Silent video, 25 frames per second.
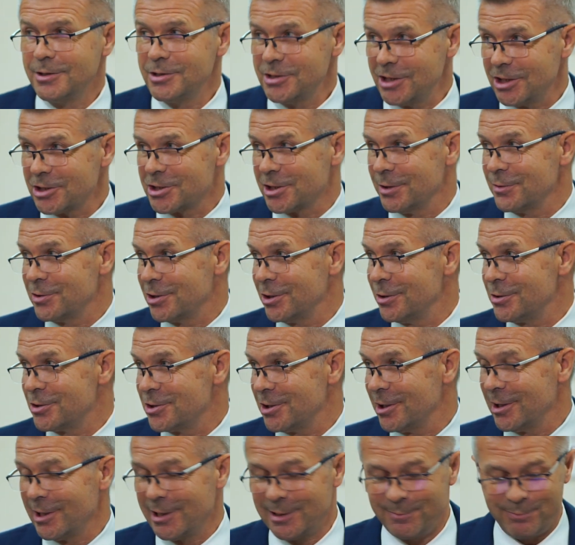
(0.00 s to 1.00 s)
Cieszę się,
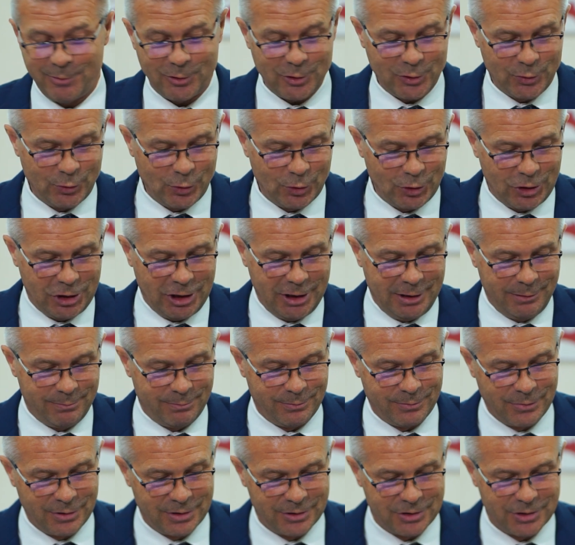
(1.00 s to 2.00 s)
że po
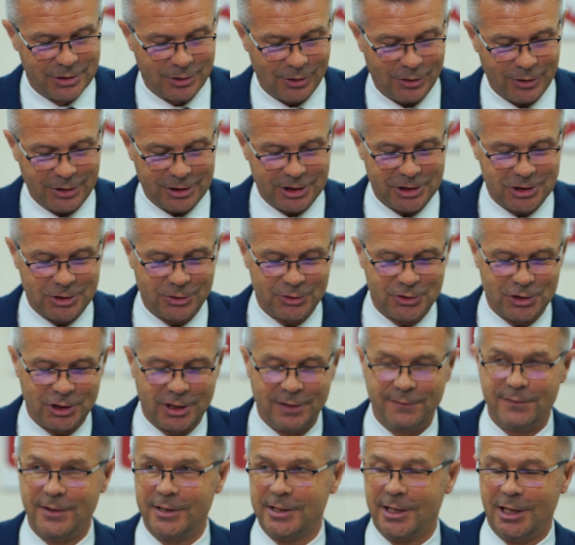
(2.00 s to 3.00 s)
długim okresie
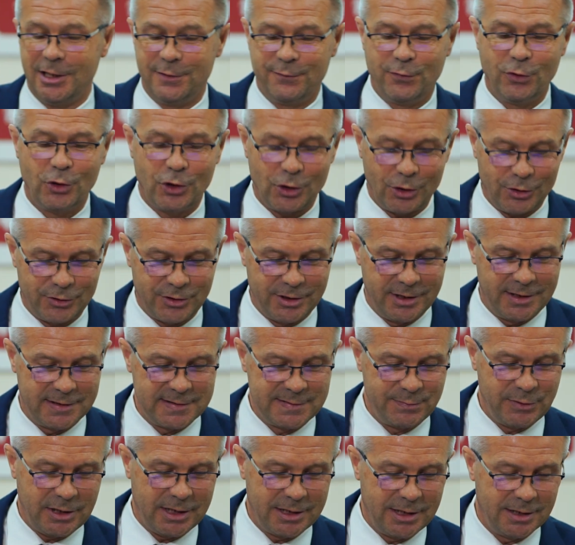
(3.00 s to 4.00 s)
oczekiwania i dwukrotnej
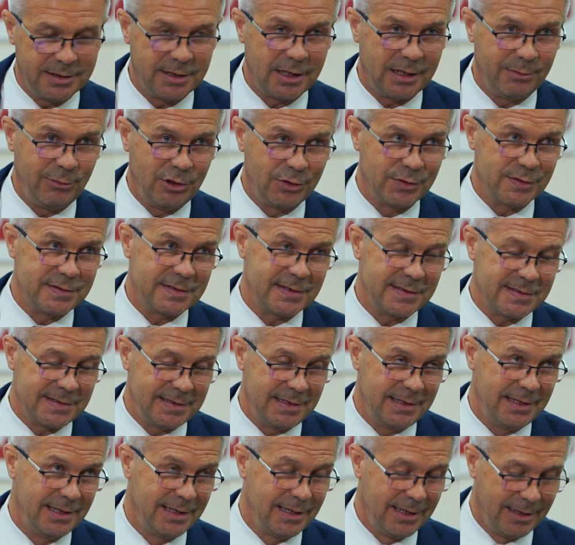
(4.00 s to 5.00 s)
zmianie terminu
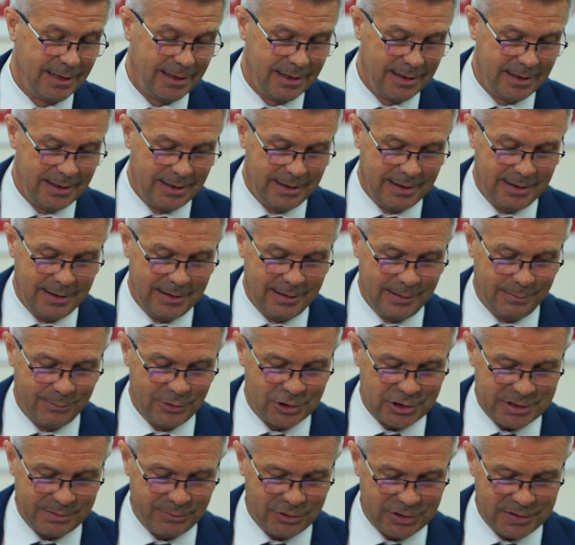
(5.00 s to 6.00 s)
sesji
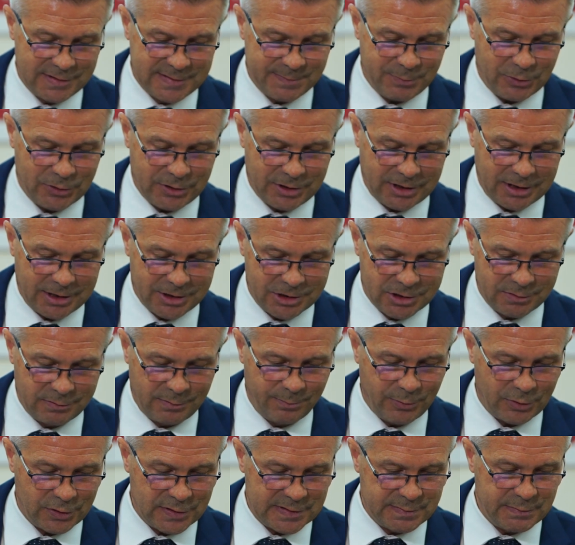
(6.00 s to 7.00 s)
możemy się spotkać,
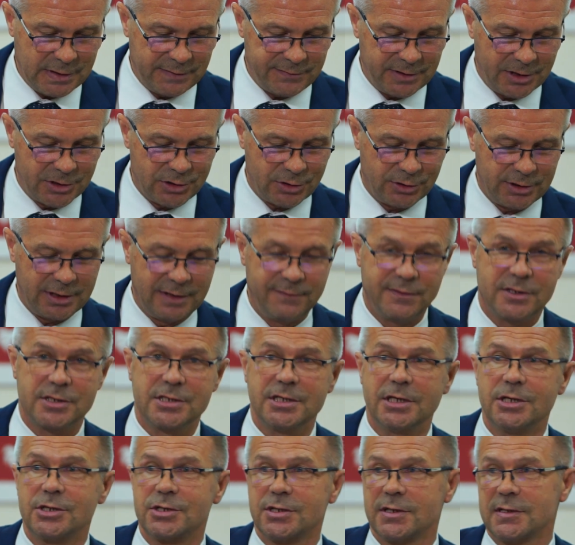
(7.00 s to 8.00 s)
żeby porozmawiać o
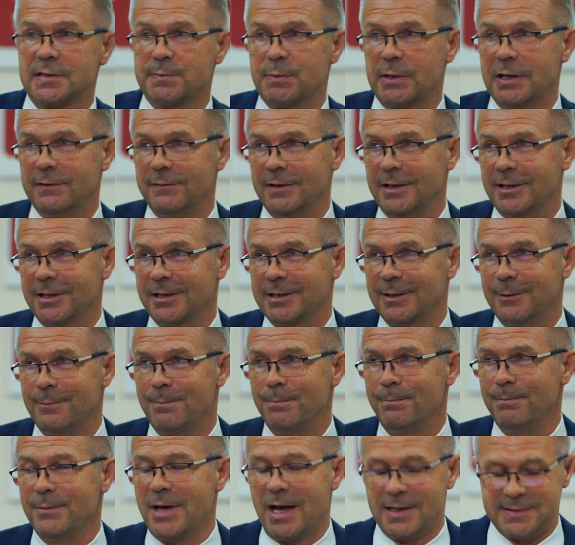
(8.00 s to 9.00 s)
najważniejszych sprawach
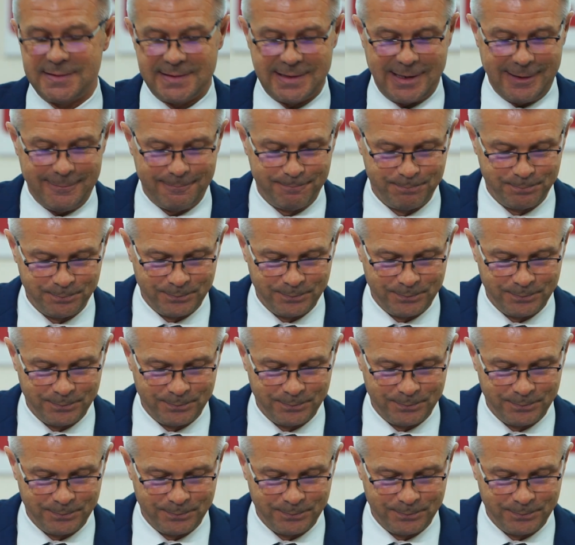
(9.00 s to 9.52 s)
miasta.